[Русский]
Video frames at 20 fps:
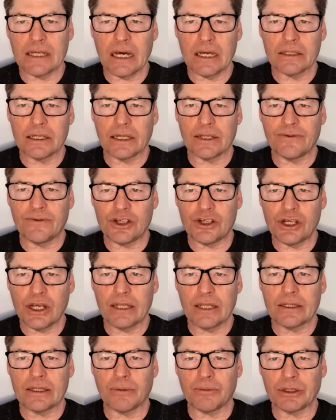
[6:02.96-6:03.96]
надо
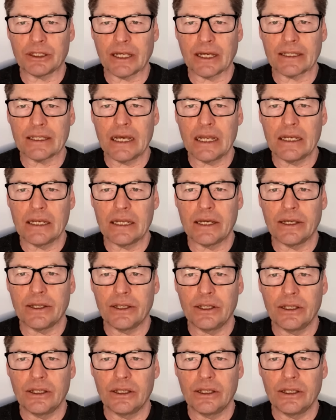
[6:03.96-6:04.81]
отвечать там и так далее.